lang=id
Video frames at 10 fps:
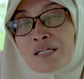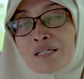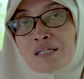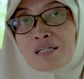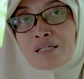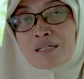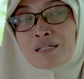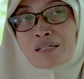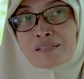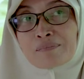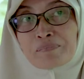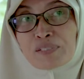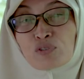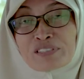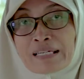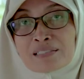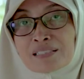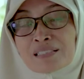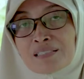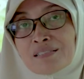uh, menu
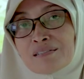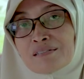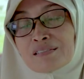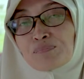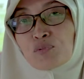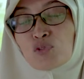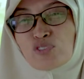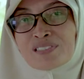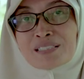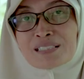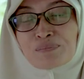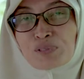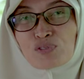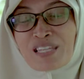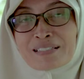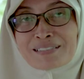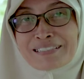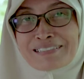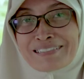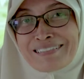takjil 10 jenis menu
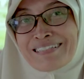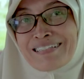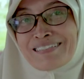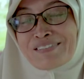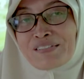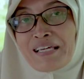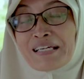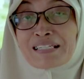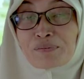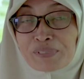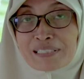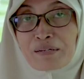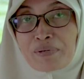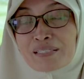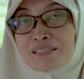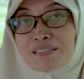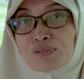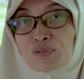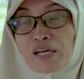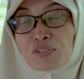takjil nah gitu ya ada kebersamaan di
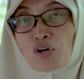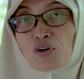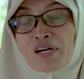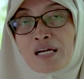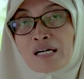situ atau